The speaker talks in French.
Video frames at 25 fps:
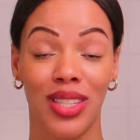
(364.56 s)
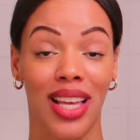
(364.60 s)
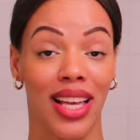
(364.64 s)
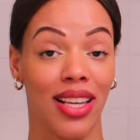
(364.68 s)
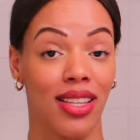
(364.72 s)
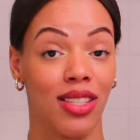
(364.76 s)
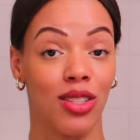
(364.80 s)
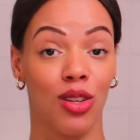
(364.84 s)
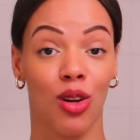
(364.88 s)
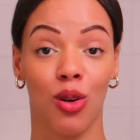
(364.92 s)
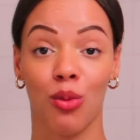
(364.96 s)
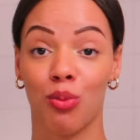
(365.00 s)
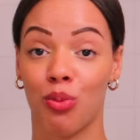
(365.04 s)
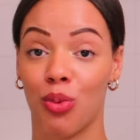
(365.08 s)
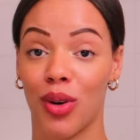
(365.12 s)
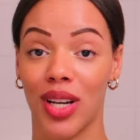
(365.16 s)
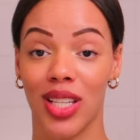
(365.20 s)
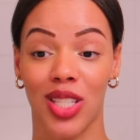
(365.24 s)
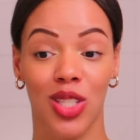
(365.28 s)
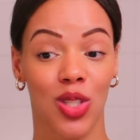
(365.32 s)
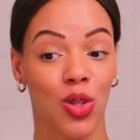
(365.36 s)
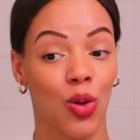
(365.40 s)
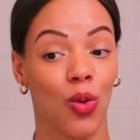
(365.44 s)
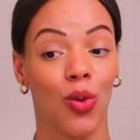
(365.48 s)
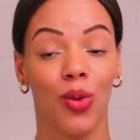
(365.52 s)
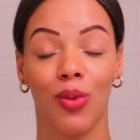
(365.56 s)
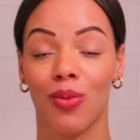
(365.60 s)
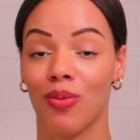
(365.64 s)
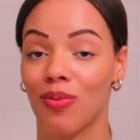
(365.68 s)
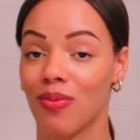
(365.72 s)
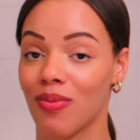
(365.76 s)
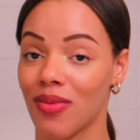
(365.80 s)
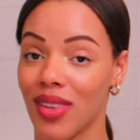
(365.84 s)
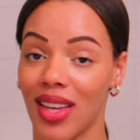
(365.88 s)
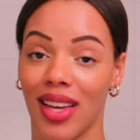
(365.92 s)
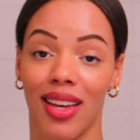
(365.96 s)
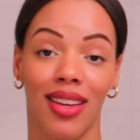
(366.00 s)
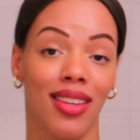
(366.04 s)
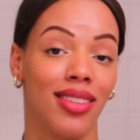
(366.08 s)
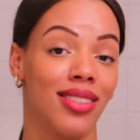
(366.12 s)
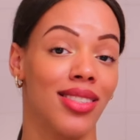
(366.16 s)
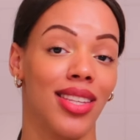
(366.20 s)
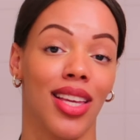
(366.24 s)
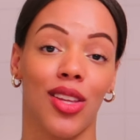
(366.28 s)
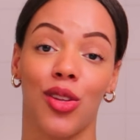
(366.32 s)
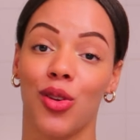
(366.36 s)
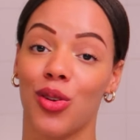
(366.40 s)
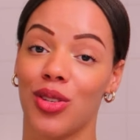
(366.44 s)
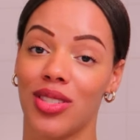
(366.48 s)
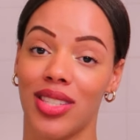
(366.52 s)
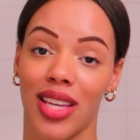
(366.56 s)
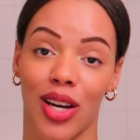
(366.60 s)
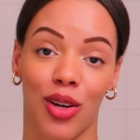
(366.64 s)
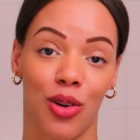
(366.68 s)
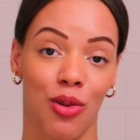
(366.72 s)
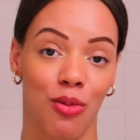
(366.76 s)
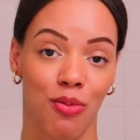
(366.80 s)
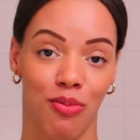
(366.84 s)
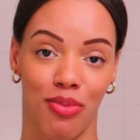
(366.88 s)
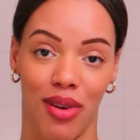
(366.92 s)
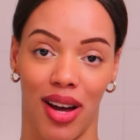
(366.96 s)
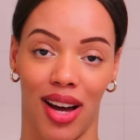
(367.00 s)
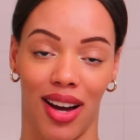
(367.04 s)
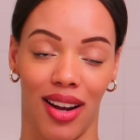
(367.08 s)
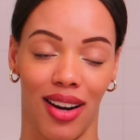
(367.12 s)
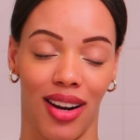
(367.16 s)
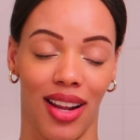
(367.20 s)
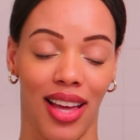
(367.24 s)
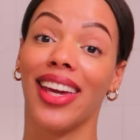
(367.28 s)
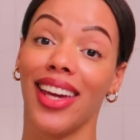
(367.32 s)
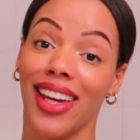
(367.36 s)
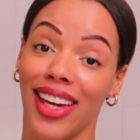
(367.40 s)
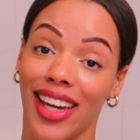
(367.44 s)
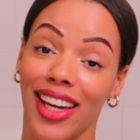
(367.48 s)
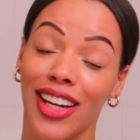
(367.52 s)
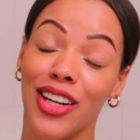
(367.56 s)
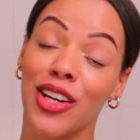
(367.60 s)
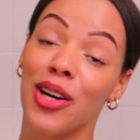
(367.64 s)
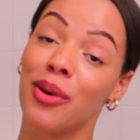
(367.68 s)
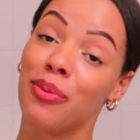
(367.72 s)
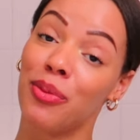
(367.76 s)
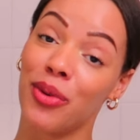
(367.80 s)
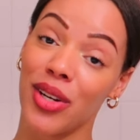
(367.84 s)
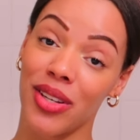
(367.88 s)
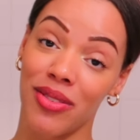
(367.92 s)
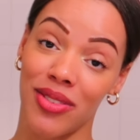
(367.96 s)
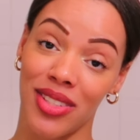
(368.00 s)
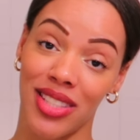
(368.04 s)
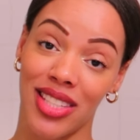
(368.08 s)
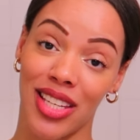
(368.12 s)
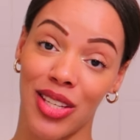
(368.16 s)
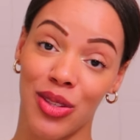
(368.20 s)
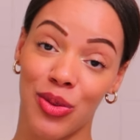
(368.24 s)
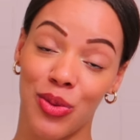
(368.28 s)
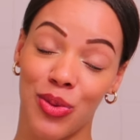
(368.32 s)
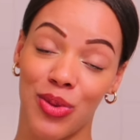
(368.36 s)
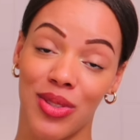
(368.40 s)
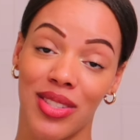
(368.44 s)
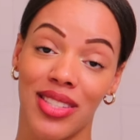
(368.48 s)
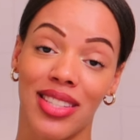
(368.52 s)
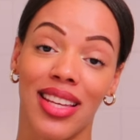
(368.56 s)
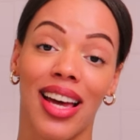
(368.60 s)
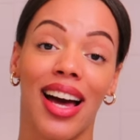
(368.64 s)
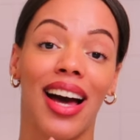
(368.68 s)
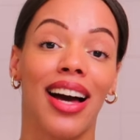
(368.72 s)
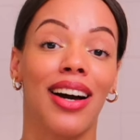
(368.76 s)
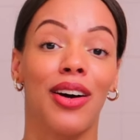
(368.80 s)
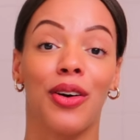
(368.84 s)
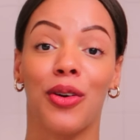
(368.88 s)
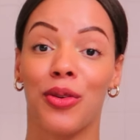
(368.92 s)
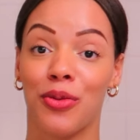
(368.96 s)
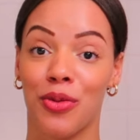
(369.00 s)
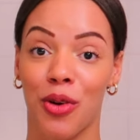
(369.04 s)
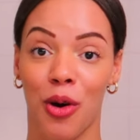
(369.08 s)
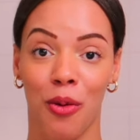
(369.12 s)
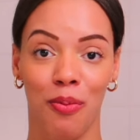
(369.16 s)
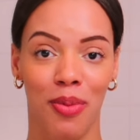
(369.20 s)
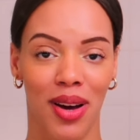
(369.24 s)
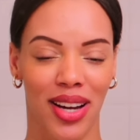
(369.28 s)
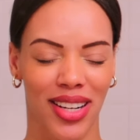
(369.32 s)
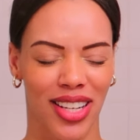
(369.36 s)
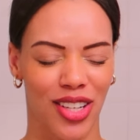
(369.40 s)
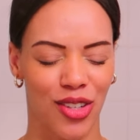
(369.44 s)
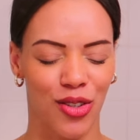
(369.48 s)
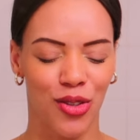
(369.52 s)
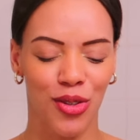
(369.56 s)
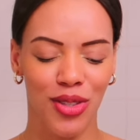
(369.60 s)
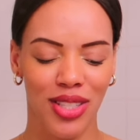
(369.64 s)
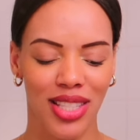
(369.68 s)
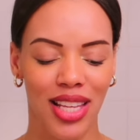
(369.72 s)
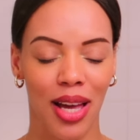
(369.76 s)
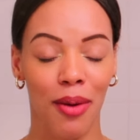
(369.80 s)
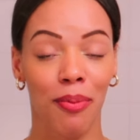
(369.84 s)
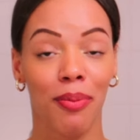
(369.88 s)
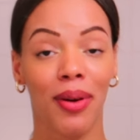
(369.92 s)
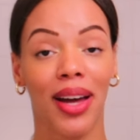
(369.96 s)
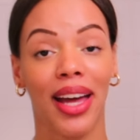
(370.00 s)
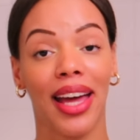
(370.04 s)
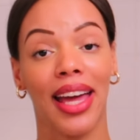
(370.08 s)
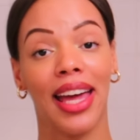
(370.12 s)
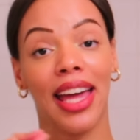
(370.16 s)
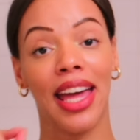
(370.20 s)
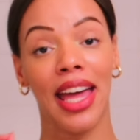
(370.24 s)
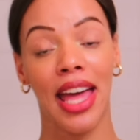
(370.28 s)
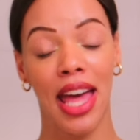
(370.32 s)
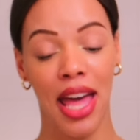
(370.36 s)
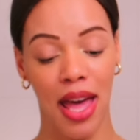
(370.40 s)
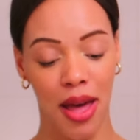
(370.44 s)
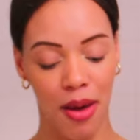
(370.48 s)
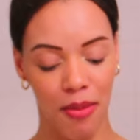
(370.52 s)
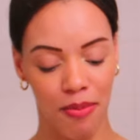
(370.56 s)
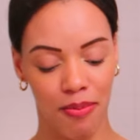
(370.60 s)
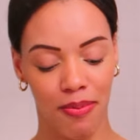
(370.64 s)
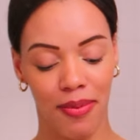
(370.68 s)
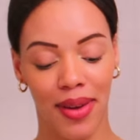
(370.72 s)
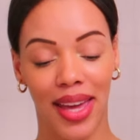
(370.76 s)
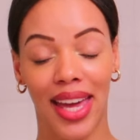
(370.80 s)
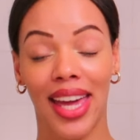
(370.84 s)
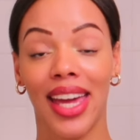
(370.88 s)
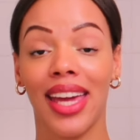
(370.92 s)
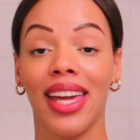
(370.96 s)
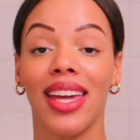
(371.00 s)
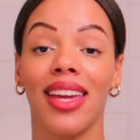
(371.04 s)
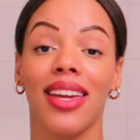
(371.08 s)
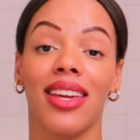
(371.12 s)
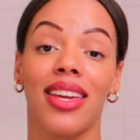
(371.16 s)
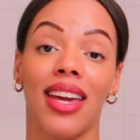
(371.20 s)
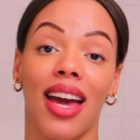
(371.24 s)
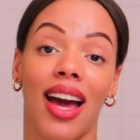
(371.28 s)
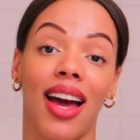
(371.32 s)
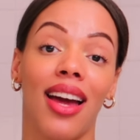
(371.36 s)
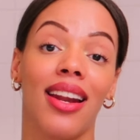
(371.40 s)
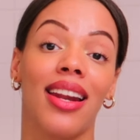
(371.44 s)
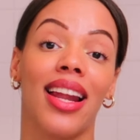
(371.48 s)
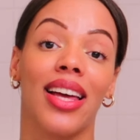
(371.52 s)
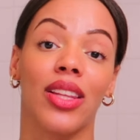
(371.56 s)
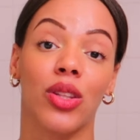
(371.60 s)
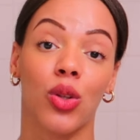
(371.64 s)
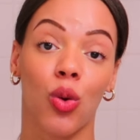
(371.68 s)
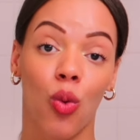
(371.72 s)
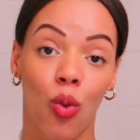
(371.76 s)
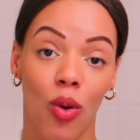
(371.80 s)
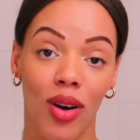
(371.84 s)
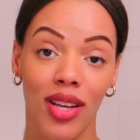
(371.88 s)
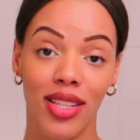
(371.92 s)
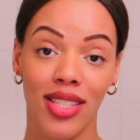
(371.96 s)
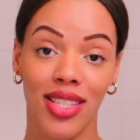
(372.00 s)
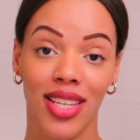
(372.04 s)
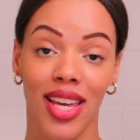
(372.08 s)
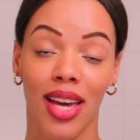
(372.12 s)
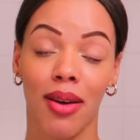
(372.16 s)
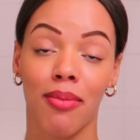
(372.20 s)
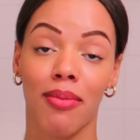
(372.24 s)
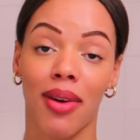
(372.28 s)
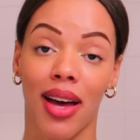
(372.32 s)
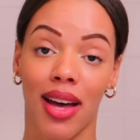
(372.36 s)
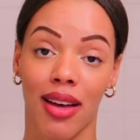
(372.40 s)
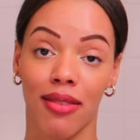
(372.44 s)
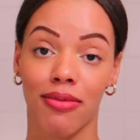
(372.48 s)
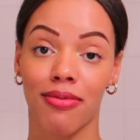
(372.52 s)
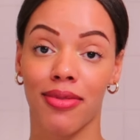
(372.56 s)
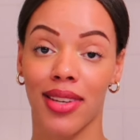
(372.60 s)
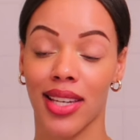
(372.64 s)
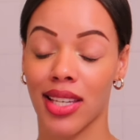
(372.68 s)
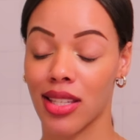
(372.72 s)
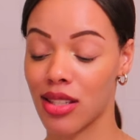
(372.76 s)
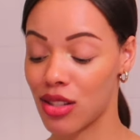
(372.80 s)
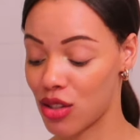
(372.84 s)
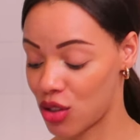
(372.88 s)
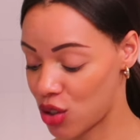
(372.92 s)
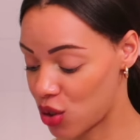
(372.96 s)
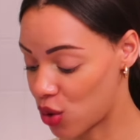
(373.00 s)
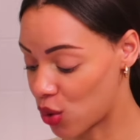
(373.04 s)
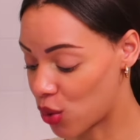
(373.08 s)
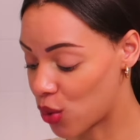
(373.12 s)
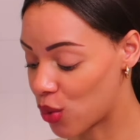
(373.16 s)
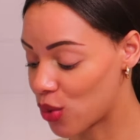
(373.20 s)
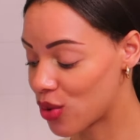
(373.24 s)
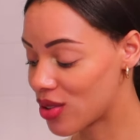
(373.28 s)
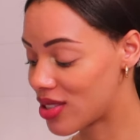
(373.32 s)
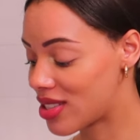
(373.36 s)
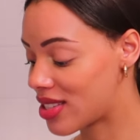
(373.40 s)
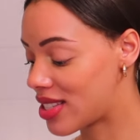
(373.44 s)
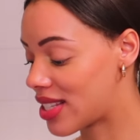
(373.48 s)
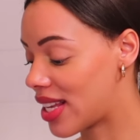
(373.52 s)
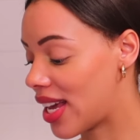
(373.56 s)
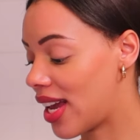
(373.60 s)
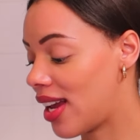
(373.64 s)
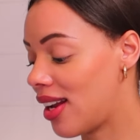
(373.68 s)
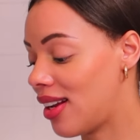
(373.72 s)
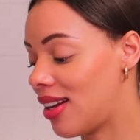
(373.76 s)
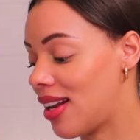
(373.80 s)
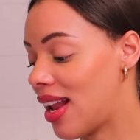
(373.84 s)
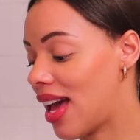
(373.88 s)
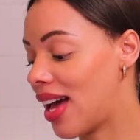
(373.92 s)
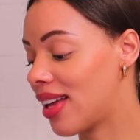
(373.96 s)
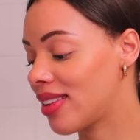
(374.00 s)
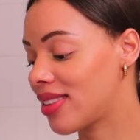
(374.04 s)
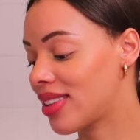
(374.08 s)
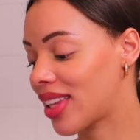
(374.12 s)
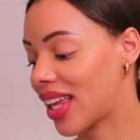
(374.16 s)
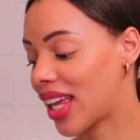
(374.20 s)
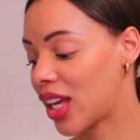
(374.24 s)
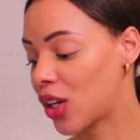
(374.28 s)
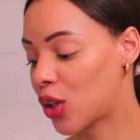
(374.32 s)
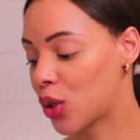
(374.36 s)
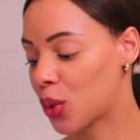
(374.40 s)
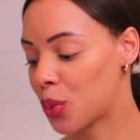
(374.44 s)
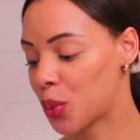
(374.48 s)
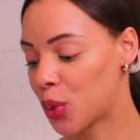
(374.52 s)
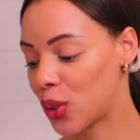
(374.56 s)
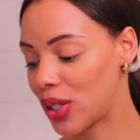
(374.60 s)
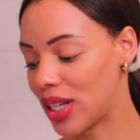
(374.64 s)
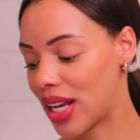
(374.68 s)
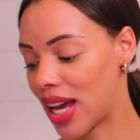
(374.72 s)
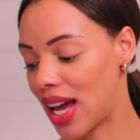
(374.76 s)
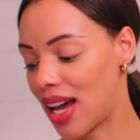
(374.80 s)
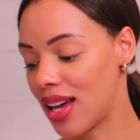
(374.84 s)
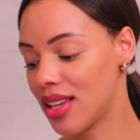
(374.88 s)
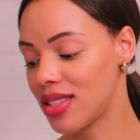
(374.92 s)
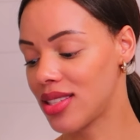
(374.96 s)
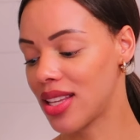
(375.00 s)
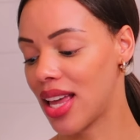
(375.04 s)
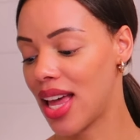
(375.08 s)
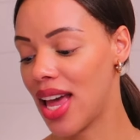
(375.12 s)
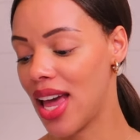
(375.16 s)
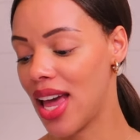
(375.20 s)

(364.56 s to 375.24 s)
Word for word: ça sent poisson, c'est de ça qu'on parle. Et comment éviter tout ça On va en parler juste après. Mais il y a la troisième infection, c'est la trichomonase,